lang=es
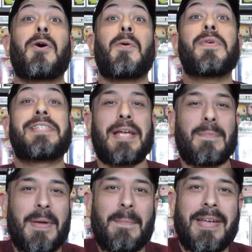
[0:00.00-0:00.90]
¿Cómo
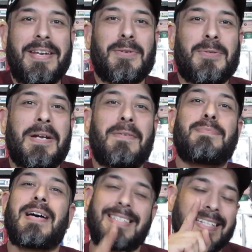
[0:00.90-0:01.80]
están? Bienvenidos una vez
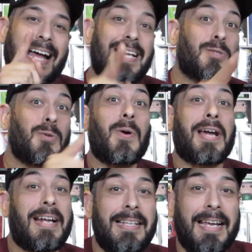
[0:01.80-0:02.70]
más a su
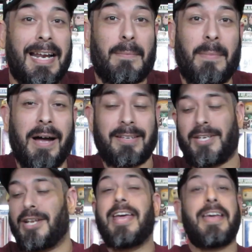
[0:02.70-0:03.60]
canal de El
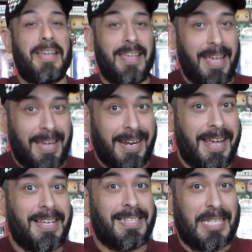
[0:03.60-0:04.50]
Unboxing y en
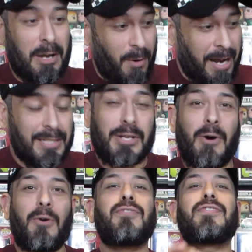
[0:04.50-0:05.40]
esta
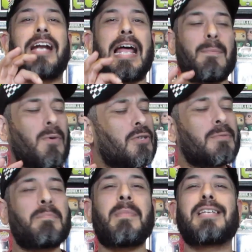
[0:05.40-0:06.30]
ocasión traemos
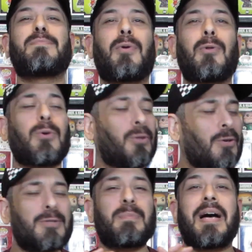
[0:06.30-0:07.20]
más
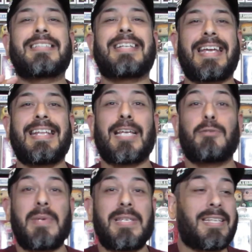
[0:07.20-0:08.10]
productos, más
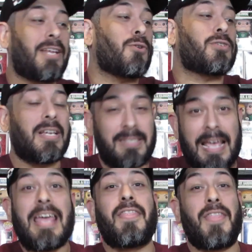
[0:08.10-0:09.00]
cajitas misteriosas.
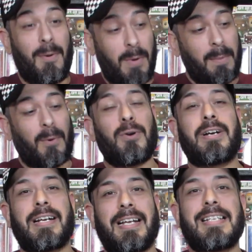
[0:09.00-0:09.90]
De nuevo
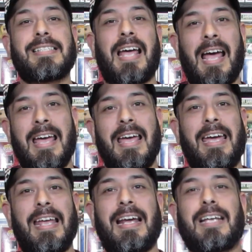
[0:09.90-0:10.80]
regresa
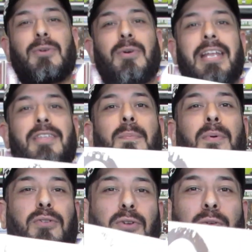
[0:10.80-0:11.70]
el gato querido
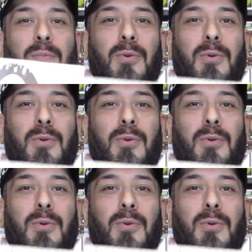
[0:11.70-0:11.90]
por todo